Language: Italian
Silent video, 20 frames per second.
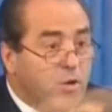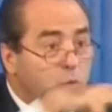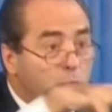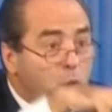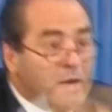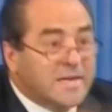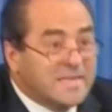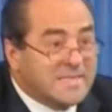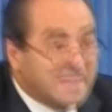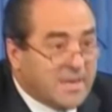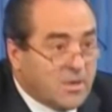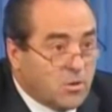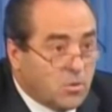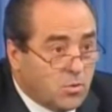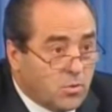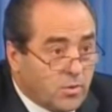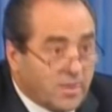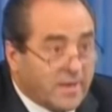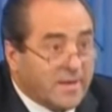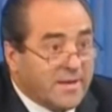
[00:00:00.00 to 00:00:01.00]
In queste
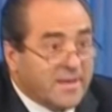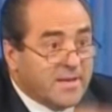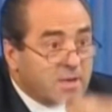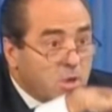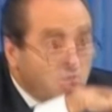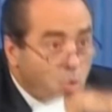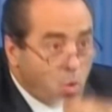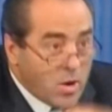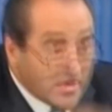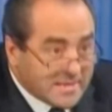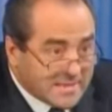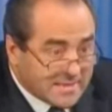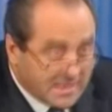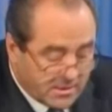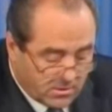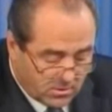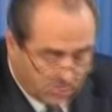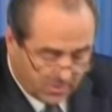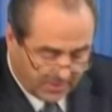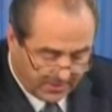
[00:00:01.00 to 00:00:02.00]
ore, in
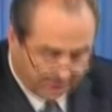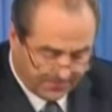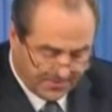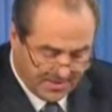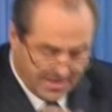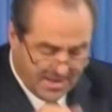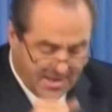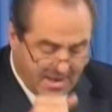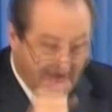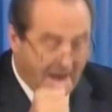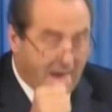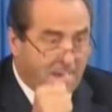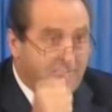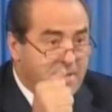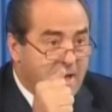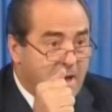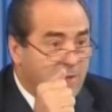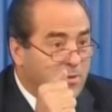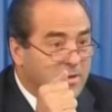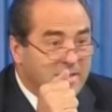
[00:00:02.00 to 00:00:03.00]
queste ore
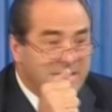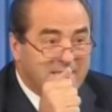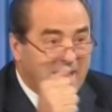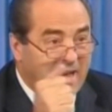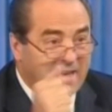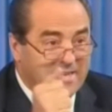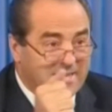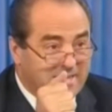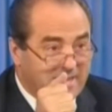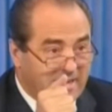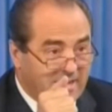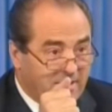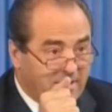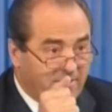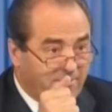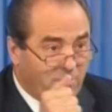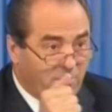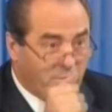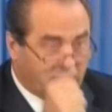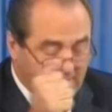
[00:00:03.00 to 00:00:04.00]
abbiamo indagini
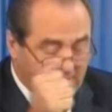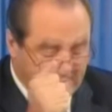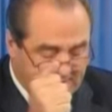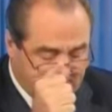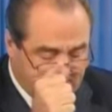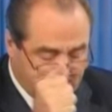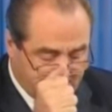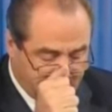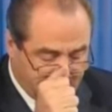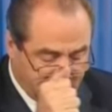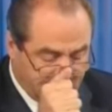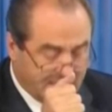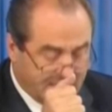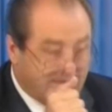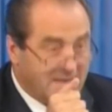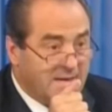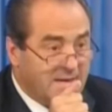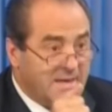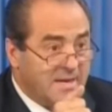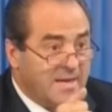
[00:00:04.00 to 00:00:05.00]
fortissime
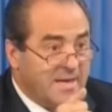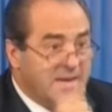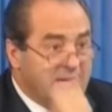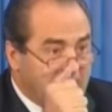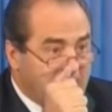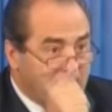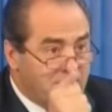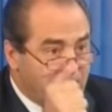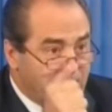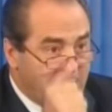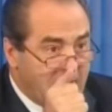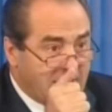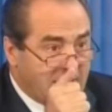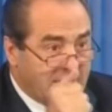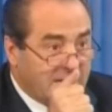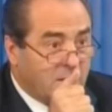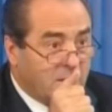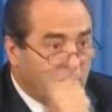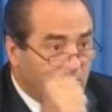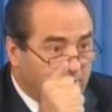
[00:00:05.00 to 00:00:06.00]
in
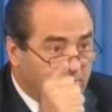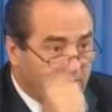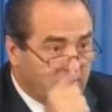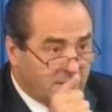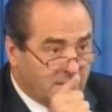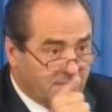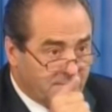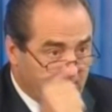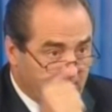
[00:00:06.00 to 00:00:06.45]
campagna contro